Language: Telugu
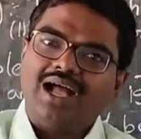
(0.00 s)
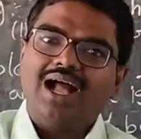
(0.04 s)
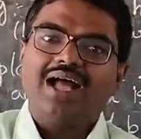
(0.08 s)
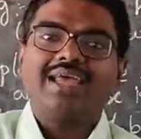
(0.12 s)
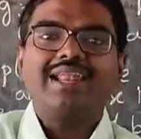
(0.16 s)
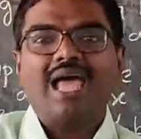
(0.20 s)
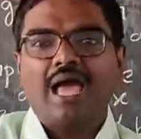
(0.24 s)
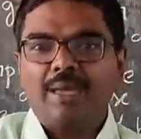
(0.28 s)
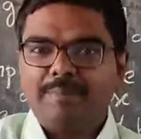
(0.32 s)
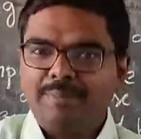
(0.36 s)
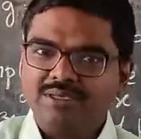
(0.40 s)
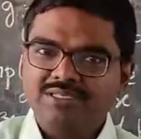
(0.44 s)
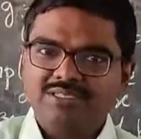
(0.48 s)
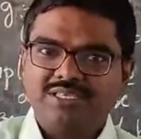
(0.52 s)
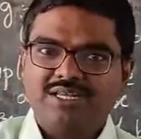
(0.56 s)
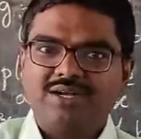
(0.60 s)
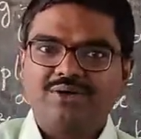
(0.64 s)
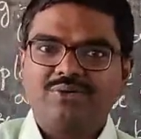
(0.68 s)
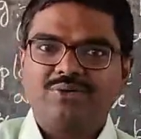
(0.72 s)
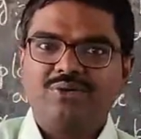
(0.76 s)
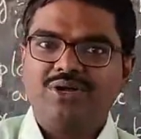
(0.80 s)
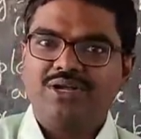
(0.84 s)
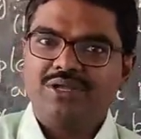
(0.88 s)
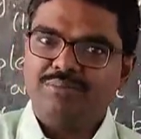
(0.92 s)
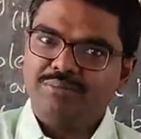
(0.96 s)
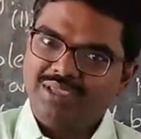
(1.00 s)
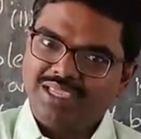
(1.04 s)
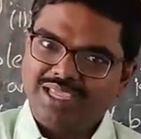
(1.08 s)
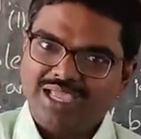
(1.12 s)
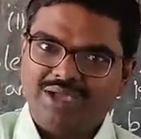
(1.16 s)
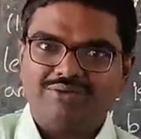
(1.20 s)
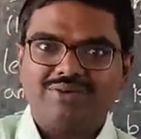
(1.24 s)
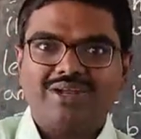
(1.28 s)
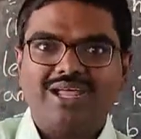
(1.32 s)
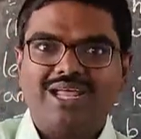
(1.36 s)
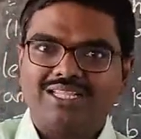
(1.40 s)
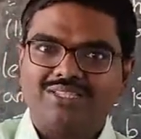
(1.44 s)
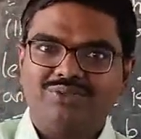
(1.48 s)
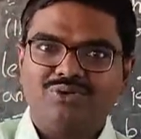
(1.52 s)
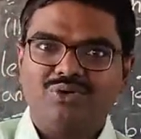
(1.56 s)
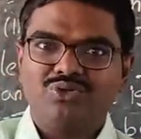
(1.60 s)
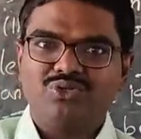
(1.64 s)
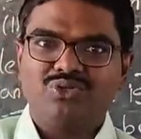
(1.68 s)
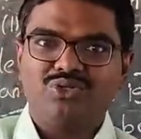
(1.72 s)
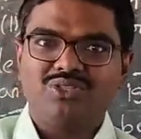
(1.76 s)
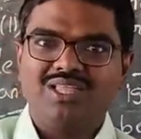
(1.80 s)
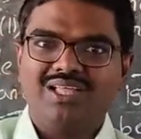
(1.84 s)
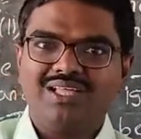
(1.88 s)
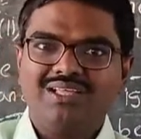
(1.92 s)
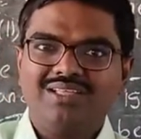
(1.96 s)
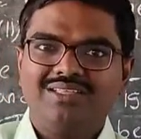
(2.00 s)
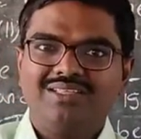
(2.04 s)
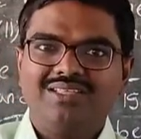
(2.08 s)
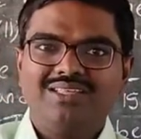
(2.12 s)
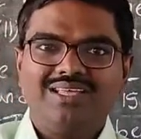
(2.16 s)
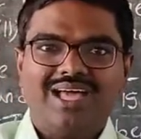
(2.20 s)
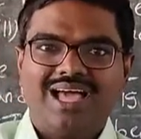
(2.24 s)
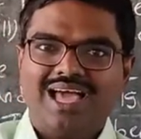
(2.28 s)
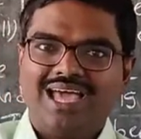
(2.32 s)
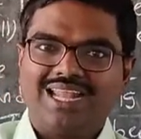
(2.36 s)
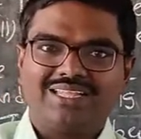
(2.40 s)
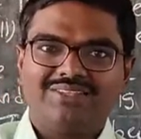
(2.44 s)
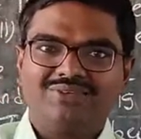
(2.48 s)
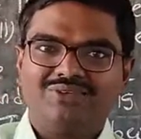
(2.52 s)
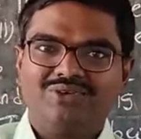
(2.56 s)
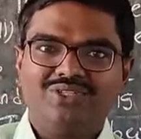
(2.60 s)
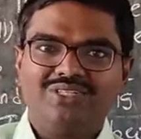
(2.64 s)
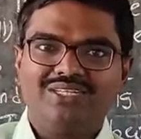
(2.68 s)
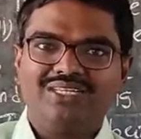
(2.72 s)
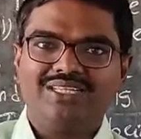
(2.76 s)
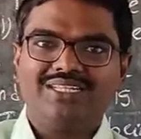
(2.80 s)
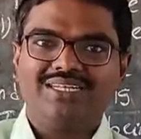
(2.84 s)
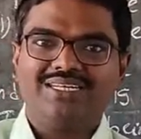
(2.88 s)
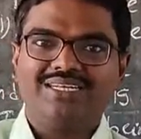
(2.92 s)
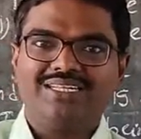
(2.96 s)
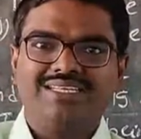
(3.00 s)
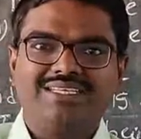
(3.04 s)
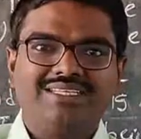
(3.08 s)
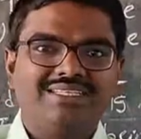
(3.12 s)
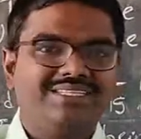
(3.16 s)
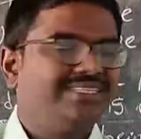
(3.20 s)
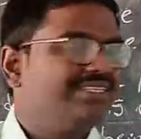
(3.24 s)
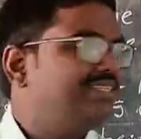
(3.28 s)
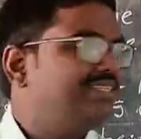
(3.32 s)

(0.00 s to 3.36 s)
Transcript: అని ఆపేశాను అనుకోండి మీకు ఏమైనా అర్థమవుతుందా అర్థమవుతుంది కదండి